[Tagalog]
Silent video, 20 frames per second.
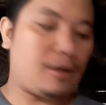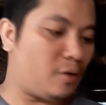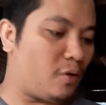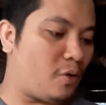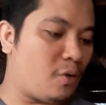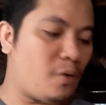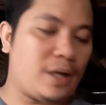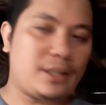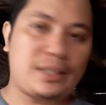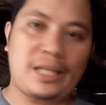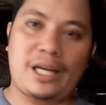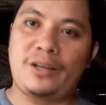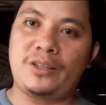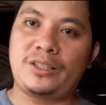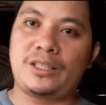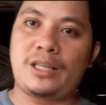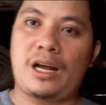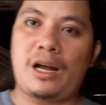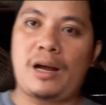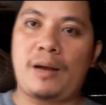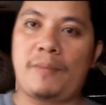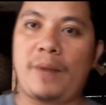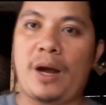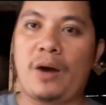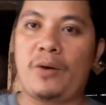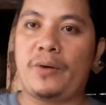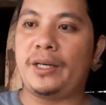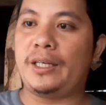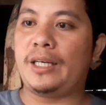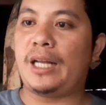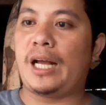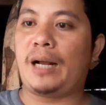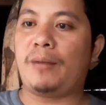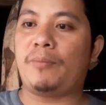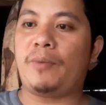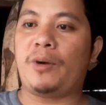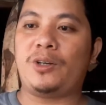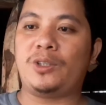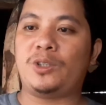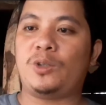kukuha tayo sa power ng
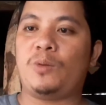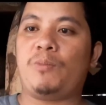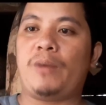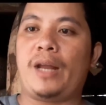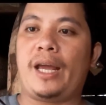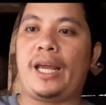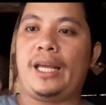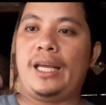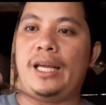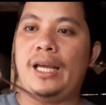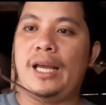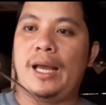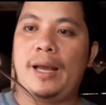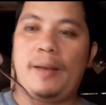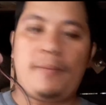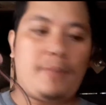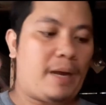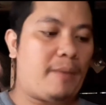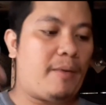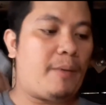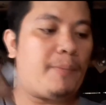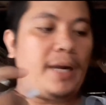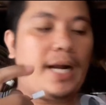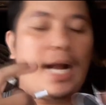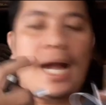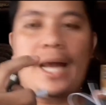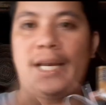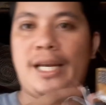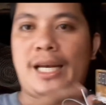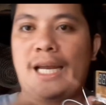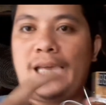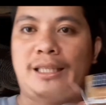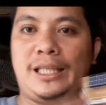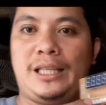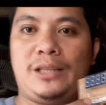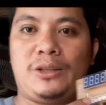power supply para mapagana natin